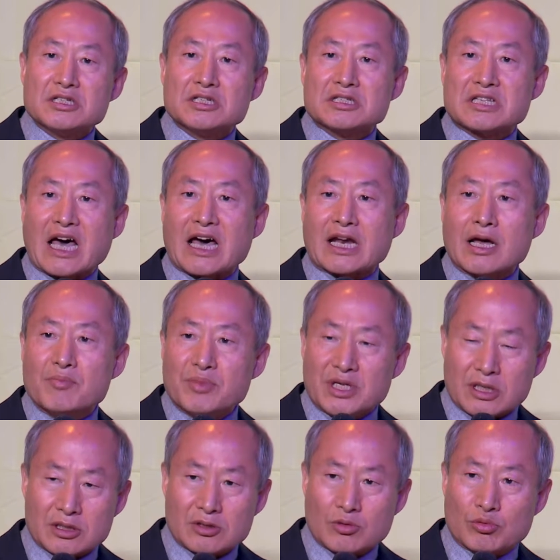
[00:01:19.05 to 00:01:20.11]

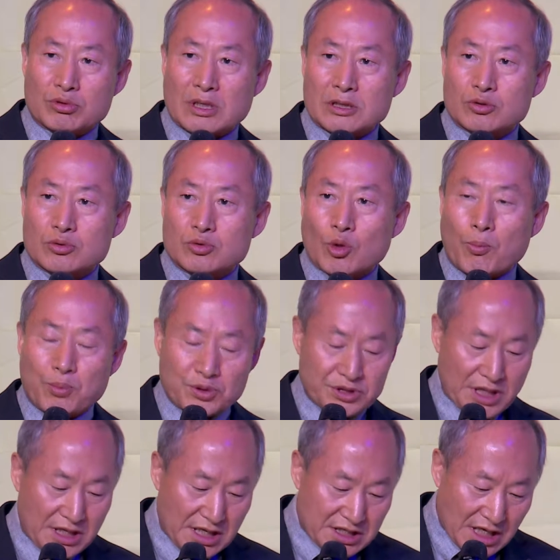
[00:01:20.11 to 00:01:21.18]
사람이 누구나 높은
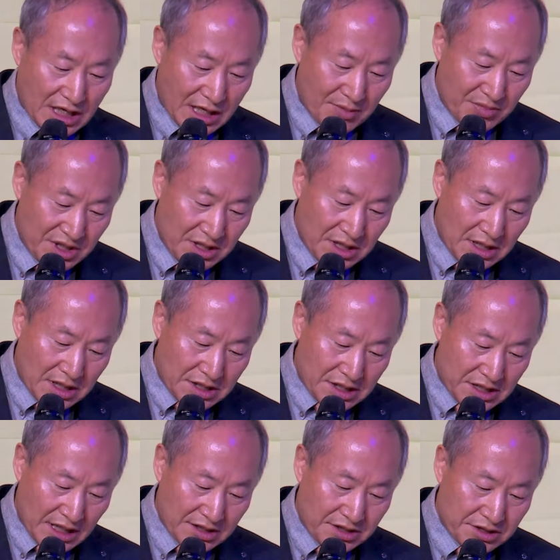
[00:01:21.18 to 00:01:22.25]
자리의 사람이
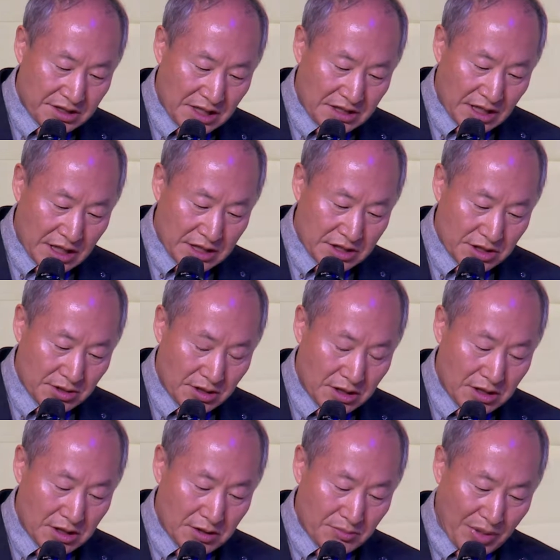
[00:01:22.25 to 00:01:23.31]
시장경제에 따라서
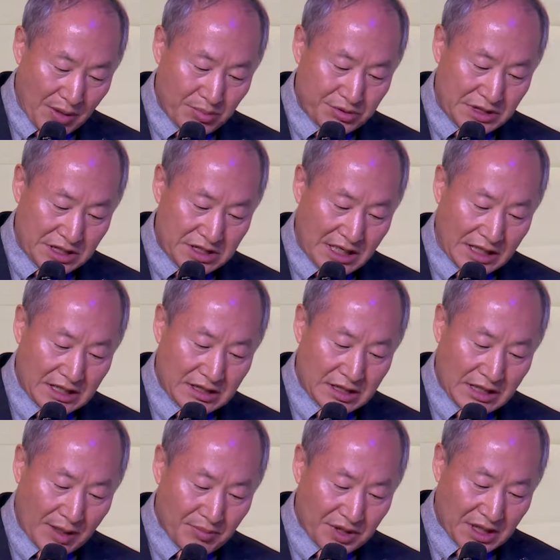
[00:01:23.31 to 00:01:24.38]
배분되지 않는
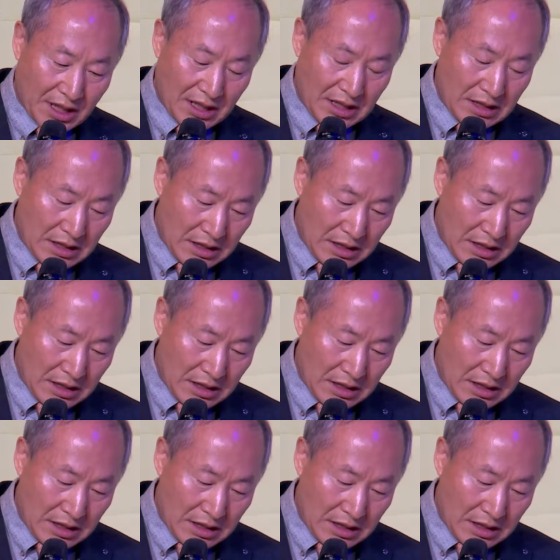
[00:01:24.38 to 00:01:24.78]
듯합니다.